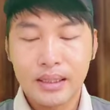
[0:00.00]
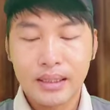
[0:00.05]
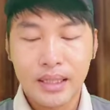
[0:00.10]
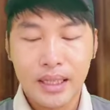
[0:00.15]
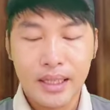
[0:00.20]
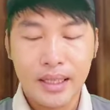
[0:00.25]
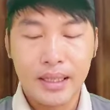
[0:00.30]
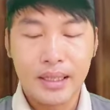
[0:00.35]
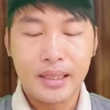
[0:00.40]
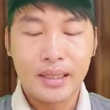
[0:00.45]

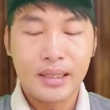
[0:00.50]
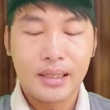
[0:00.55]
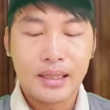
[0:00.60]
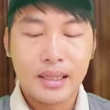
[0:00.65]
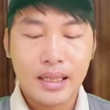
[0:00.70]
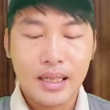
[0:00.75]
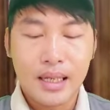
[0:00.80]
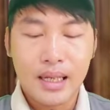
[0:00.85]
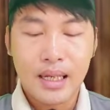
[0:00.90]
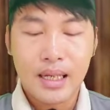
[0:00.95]
thì
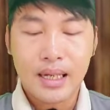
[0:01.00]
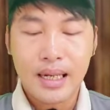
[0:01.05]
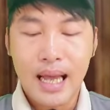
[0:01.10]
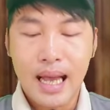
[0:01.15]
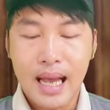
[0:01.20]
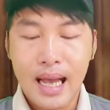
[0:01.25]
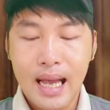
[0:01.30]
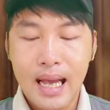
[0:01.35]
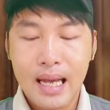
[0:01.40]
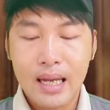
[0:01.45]
à,
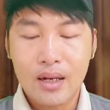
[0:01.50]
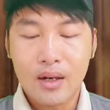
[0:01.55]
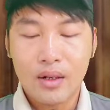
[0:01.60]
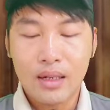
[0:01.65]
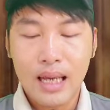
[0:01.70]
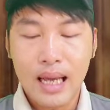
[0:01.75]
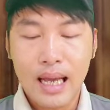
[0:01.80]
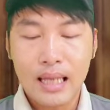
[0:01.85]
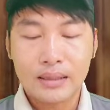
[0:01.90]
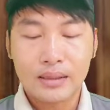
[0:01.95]
đã gọi
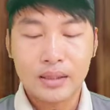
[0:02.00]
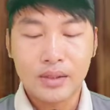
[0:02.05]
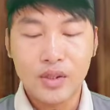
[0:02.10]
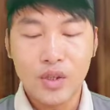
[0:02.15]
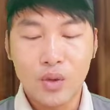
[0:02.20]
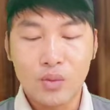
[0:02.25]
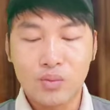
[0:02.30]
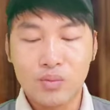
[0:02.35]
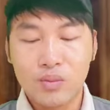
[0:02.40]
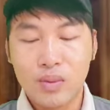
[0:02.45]
là sử
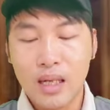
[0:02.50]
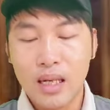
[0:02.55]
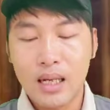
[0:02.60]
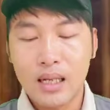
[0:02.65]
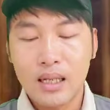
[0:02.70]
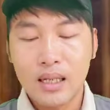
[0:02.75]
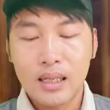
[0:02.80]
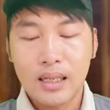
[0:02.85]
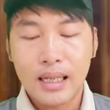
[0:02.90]
dụng à,